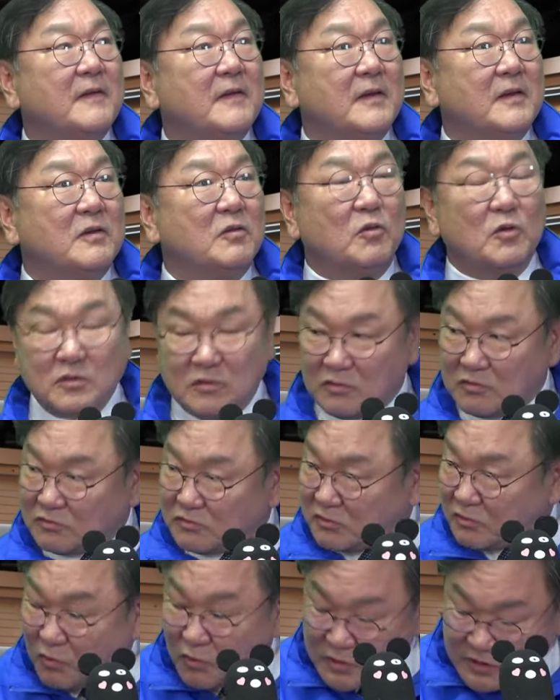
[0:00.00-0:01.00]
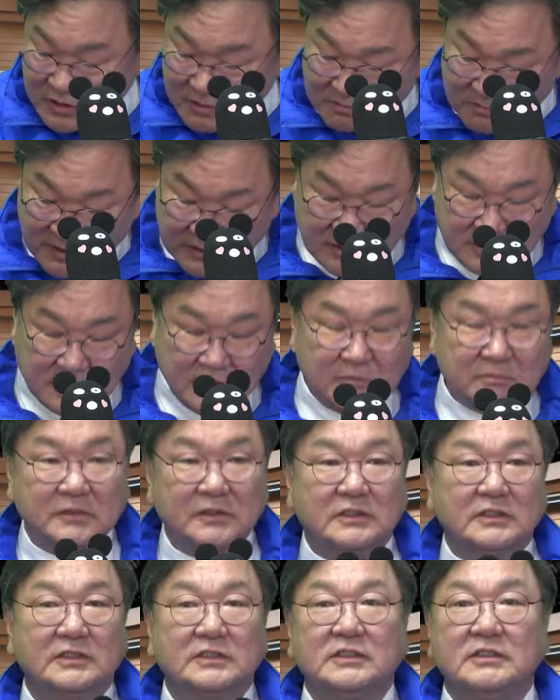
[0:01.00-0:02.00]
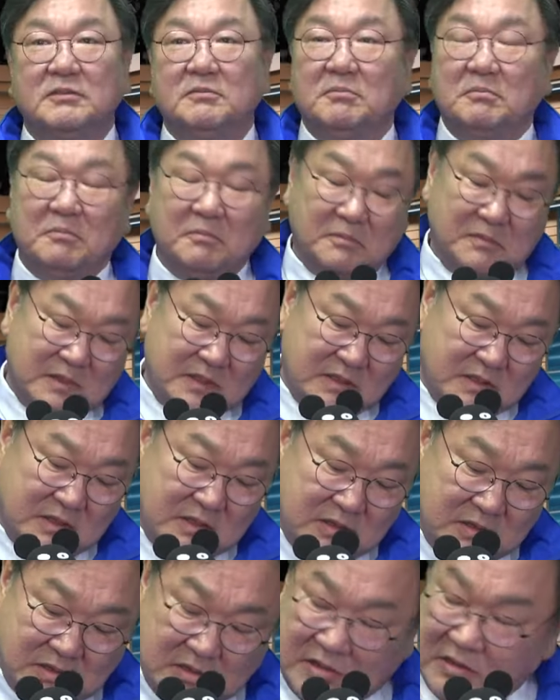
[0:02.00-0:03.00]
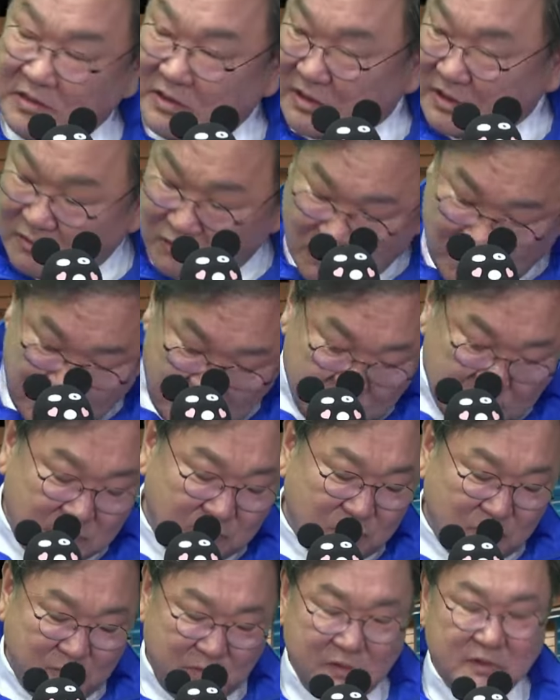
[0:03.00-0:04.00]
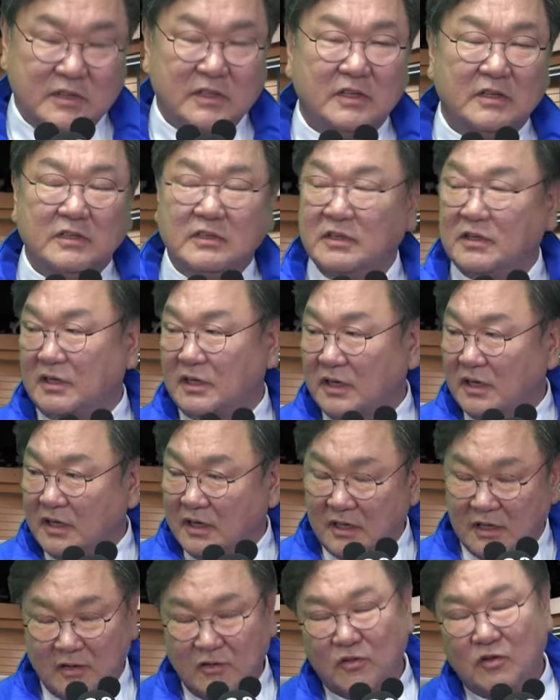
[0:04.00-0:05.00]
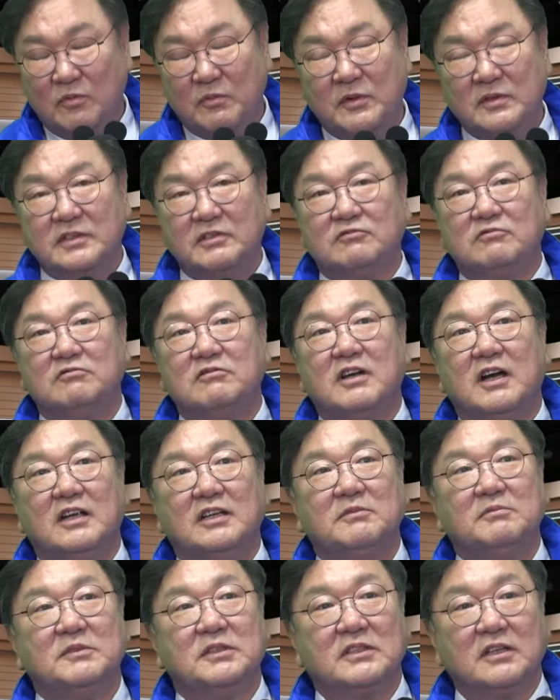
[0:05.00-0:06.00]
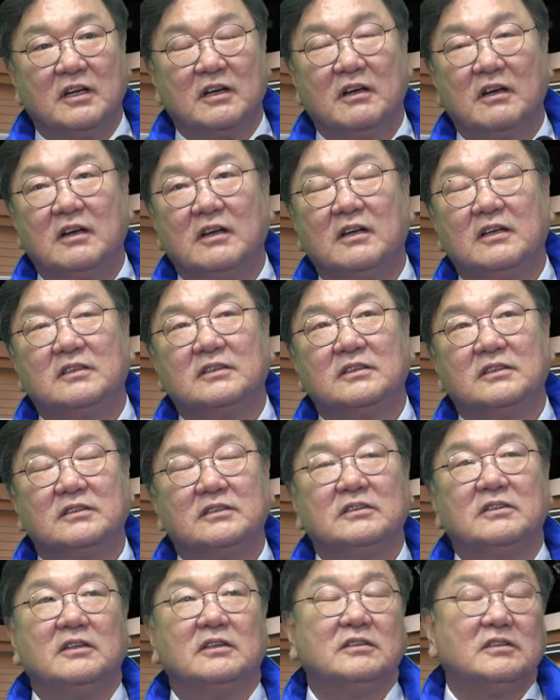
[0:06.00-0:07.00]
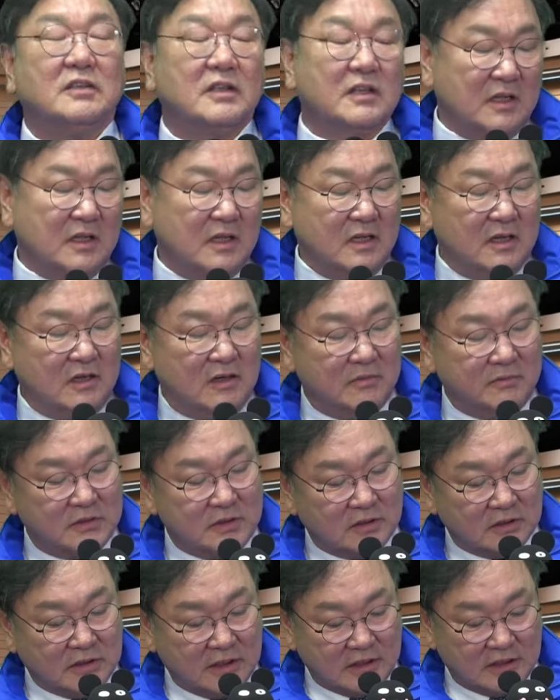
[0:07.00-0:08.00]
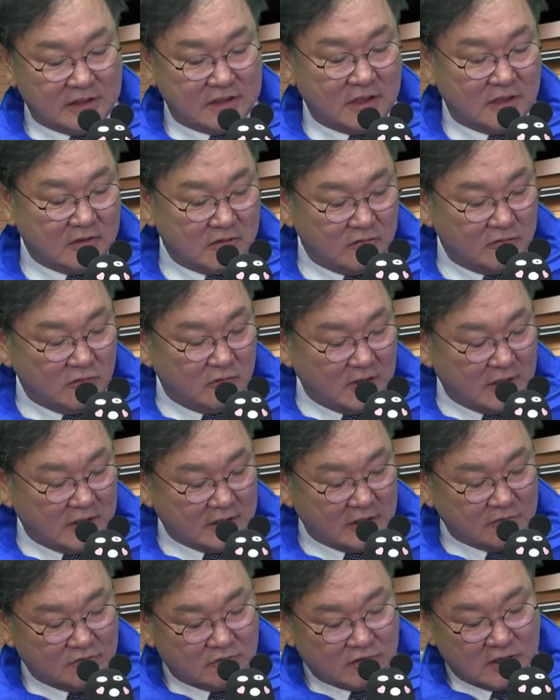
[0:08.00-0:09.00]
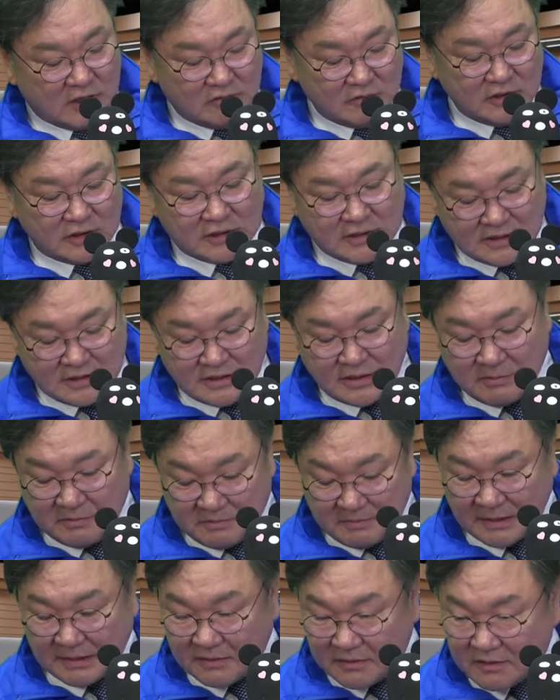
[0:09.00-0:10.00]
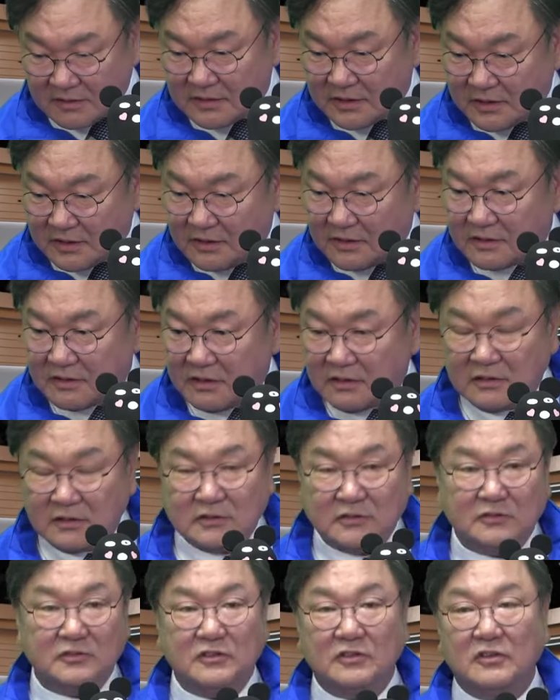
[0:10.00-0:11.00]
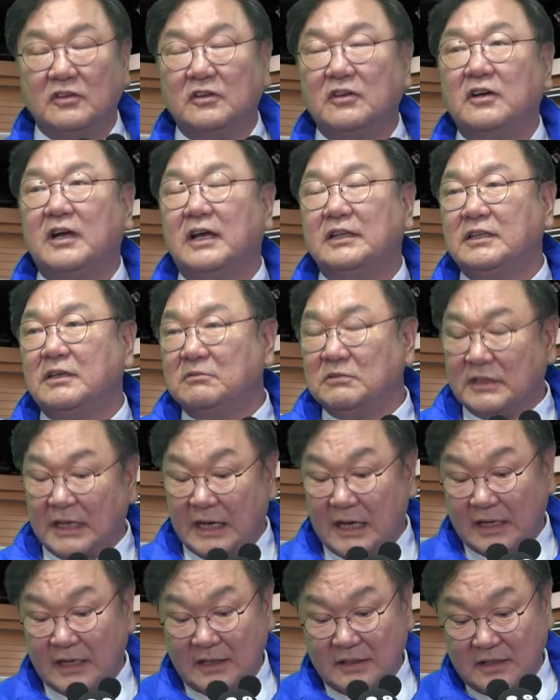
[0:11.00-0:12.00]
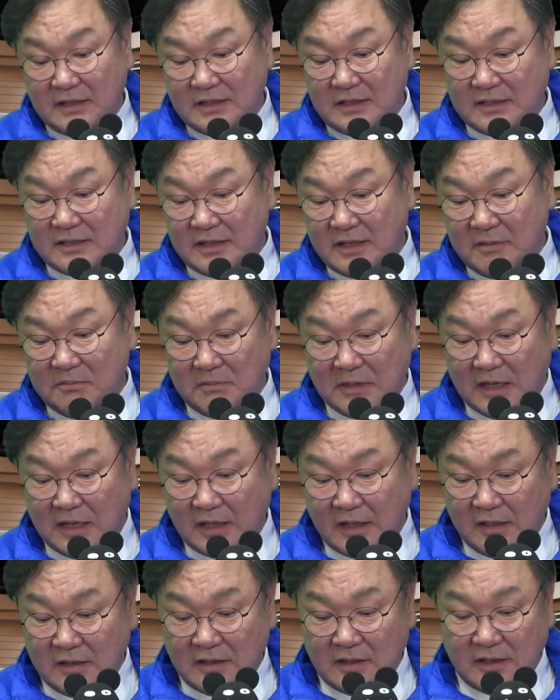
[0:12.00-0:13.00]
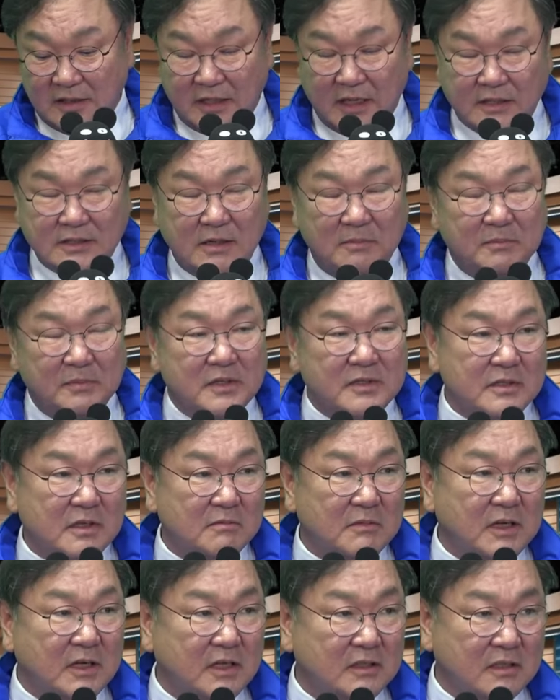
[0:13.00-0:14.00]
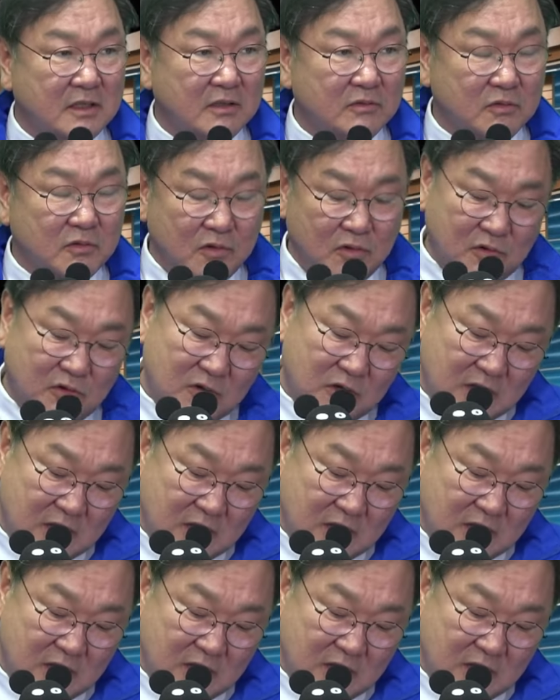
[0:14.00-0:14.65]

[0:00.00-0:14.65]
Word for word: 세계 5천만이 넘는 그렇죠. 7번째 국가 문재인 정부 때 우리 7번째 국가 아닙니까? 그러니까 엄청나게 정교하게 국가 운영 시스템이 만들어져 있는 거거든요. 하다못해 R&D 시스템, 그럼요. R&D 예산 편성만 하더라도